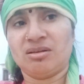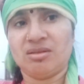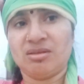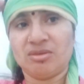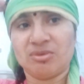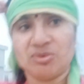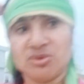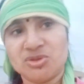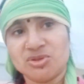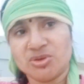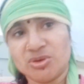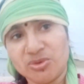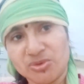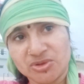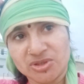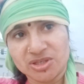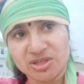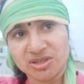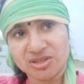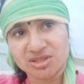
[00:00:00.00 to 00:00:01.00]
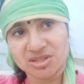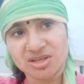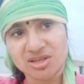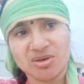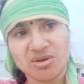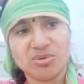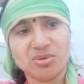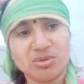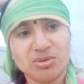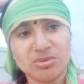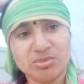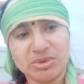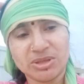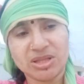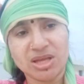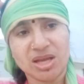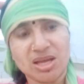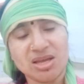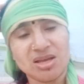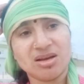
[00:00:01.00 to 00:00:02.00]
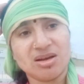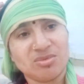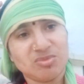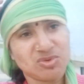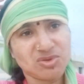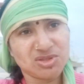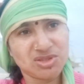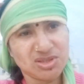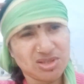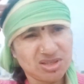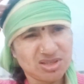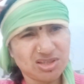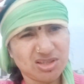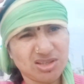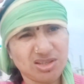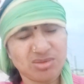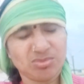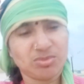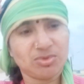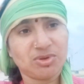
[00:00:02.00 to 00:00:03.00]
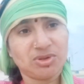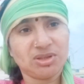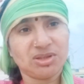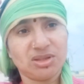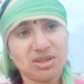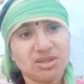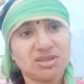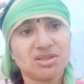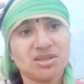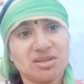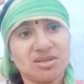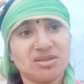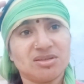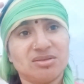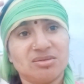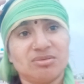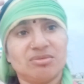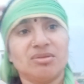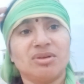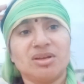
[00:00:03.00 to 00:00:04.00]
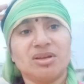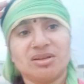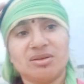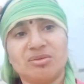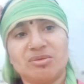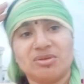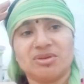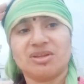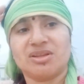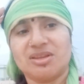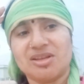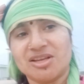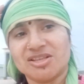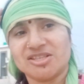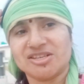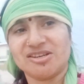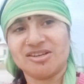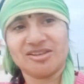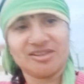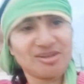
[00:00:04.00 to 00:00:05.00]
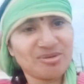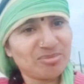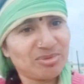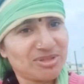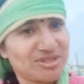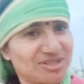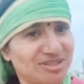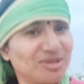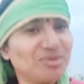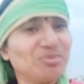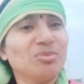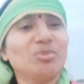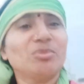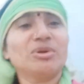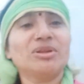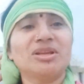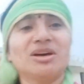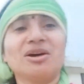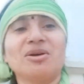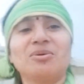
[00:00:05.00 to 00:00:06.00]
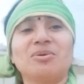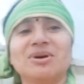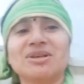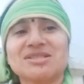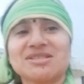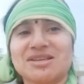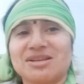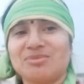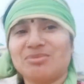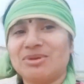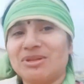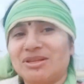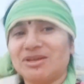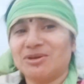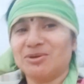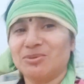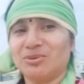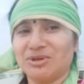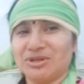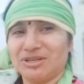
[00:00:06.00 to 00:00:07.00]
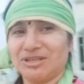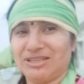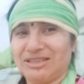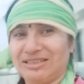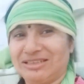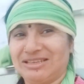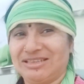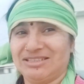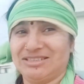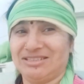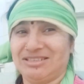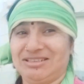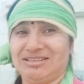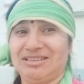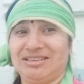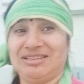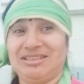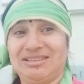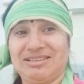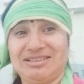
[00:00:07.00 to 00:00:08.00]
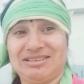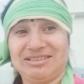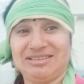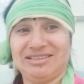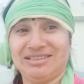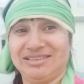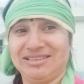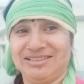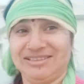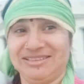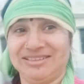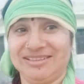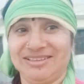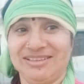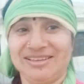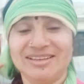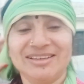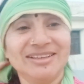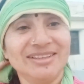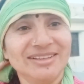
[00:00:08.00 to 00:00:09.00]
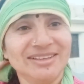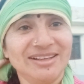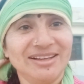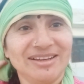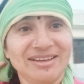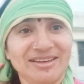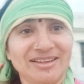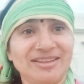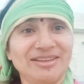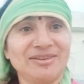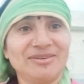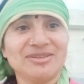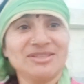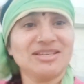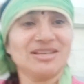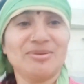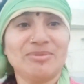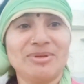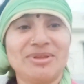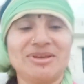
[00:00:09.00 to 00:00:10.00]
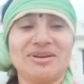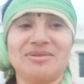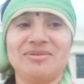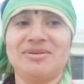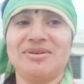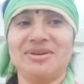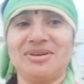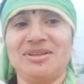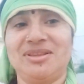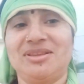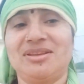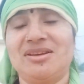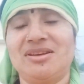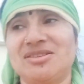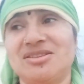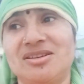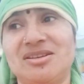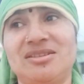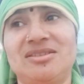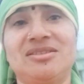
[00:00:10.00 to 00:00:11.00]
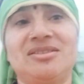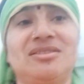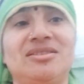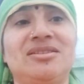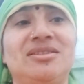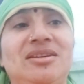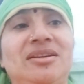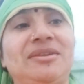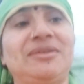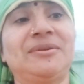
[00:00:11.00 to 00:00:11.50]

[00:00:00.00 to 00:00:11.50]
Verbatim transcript: कोई सॉल्यूशन इसका हो तो बताइएगा मुझे बहुत ही तेज़ सर दर्द हो गया देखो कितना अच्छा लग रहा है मेरे सर में बधा हुआ सर बधा हुआ कितना अच्छा लग रहा देखो सर बताया हुआ कितना अच्छा लग रहा है